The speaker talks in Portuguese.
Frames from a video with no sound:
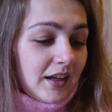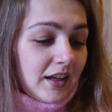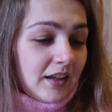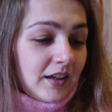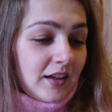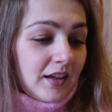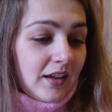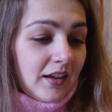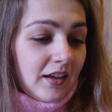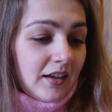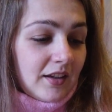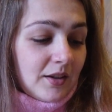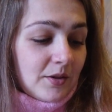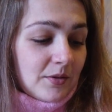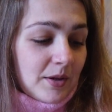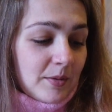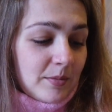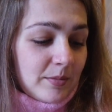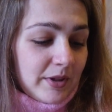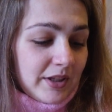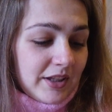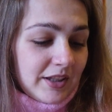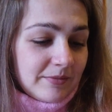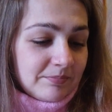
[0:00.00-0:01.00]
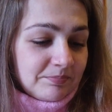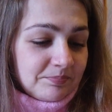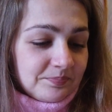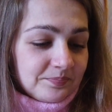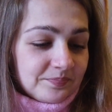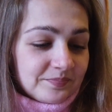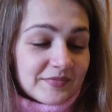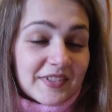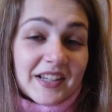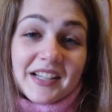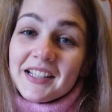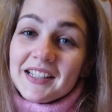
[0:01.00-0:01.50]
E eu abri
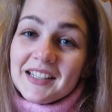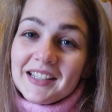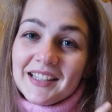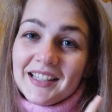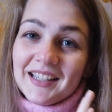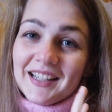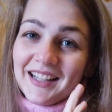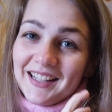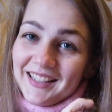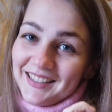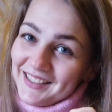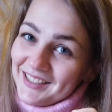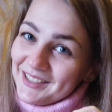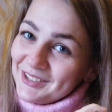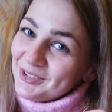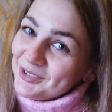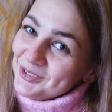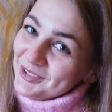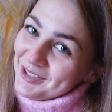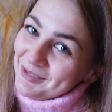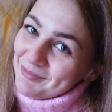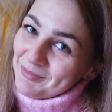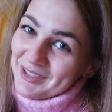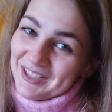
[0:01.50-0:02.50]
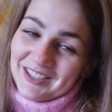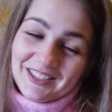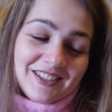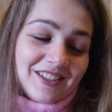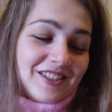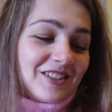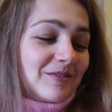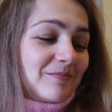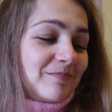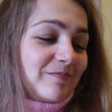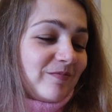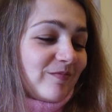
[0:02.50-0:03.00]

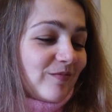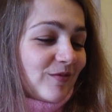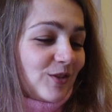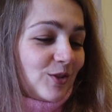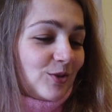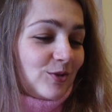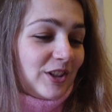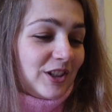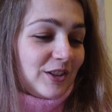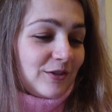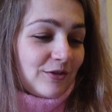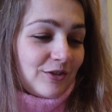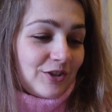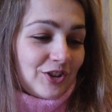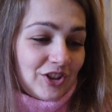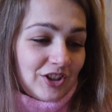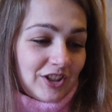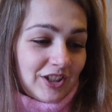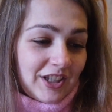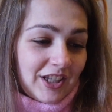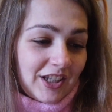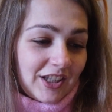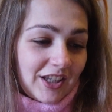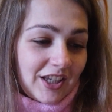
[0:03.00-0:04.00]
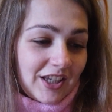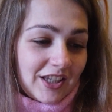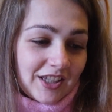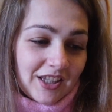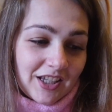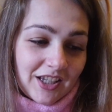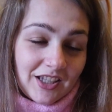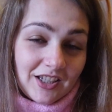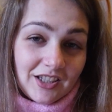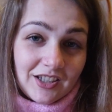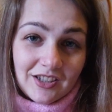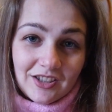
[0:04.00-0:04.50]
aleatoriamente no livro de
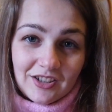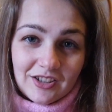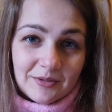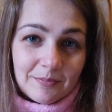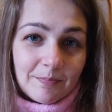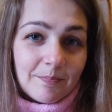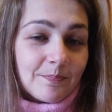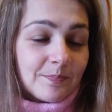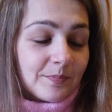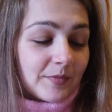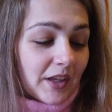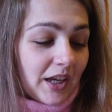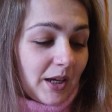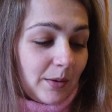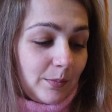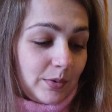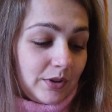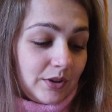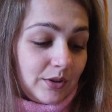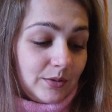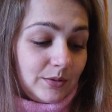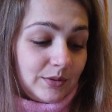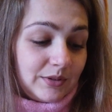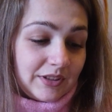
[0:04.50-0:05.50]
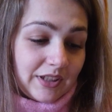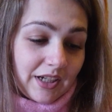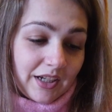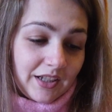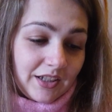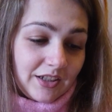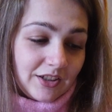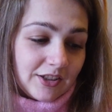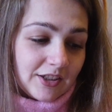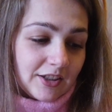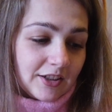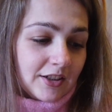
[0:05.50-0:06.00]
Isaías, capítulo
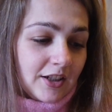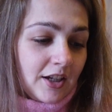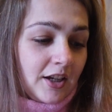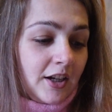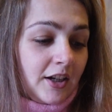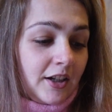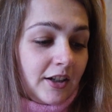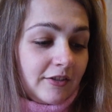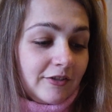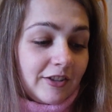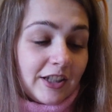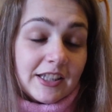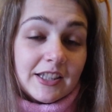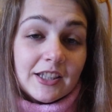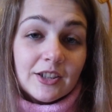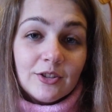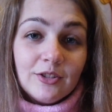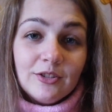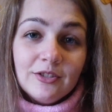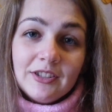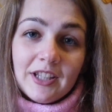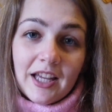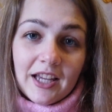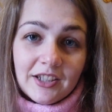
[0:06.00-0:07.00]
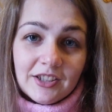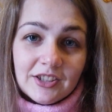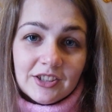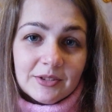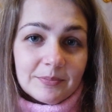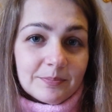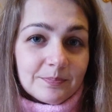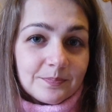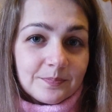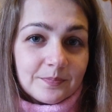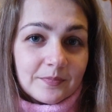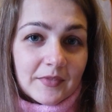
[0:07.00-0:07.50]
3, versículo 10,
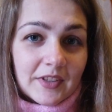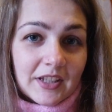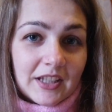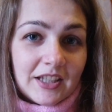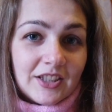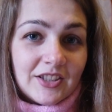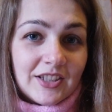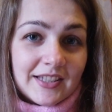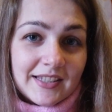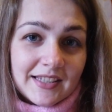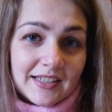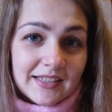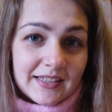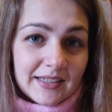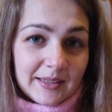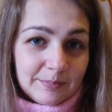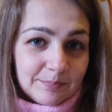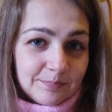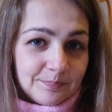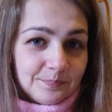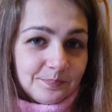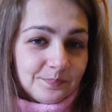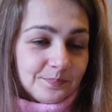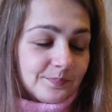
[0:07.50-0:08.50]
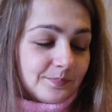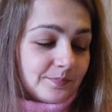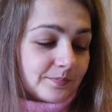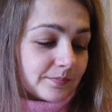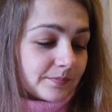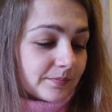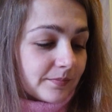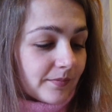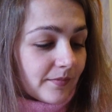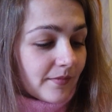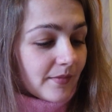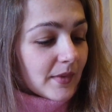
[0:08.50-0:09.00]
que diz assim:
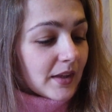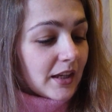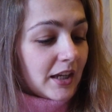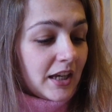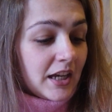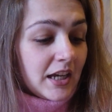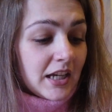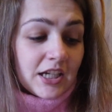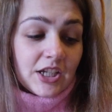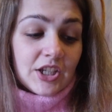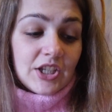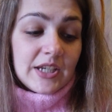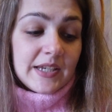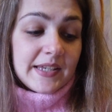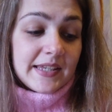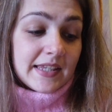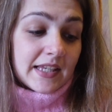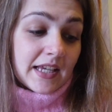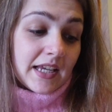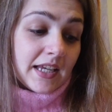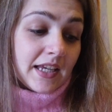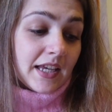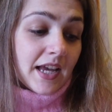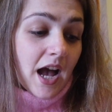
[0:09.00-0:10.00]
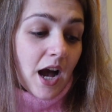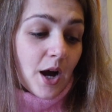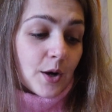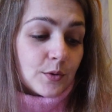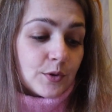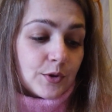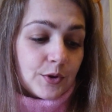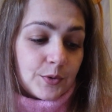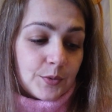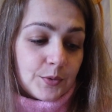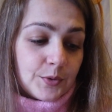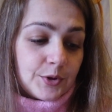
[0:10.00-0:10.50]
Dizei
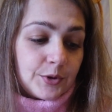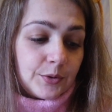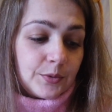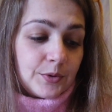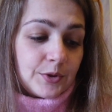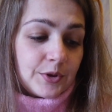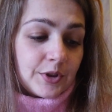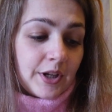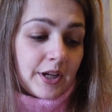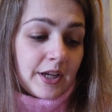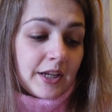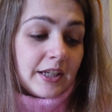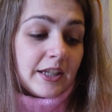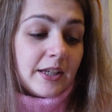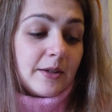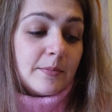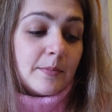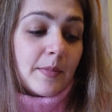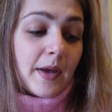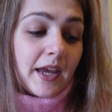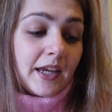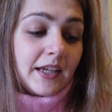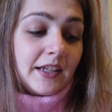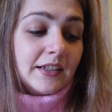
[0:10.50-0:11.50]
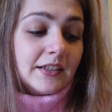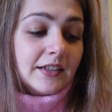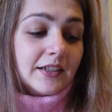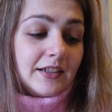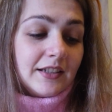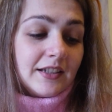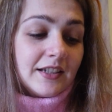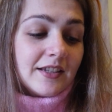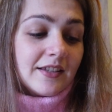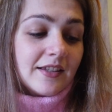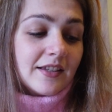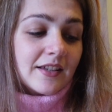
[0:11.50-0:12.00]
aos justos que bem
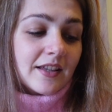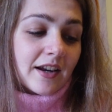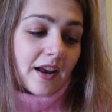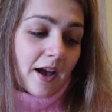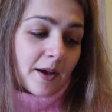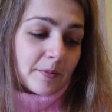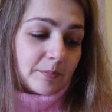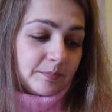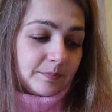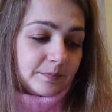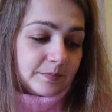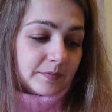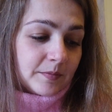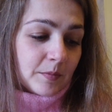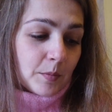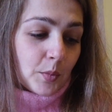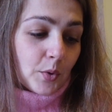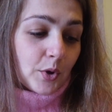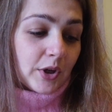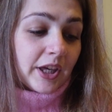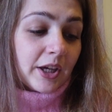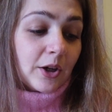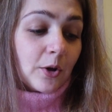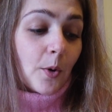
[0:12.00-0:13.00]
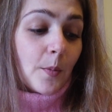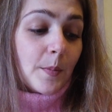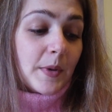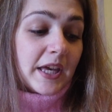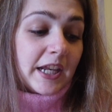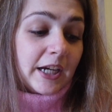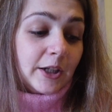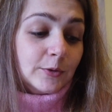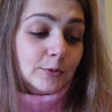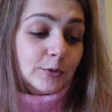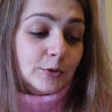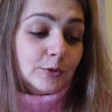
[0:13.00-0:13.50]
lhes irá, porque
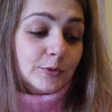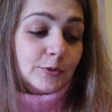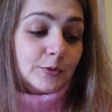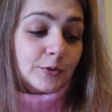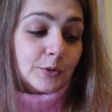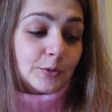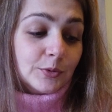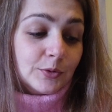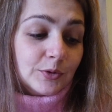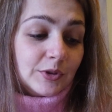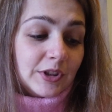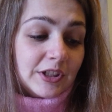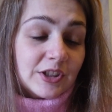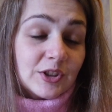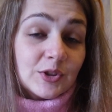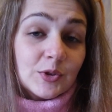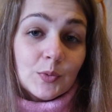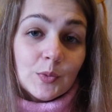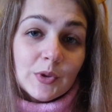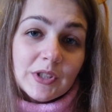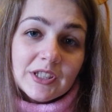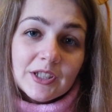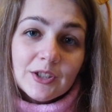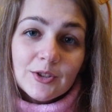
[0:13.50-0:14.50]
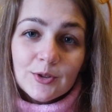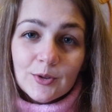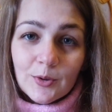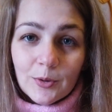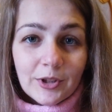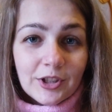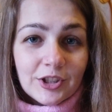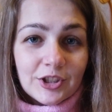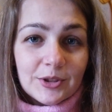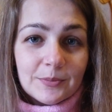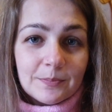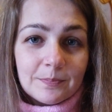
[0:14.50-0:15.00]
comerão do fruto das suas
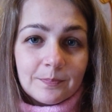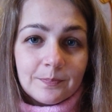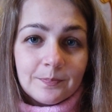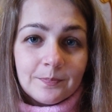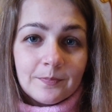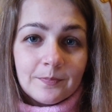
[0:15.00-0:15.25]
ações.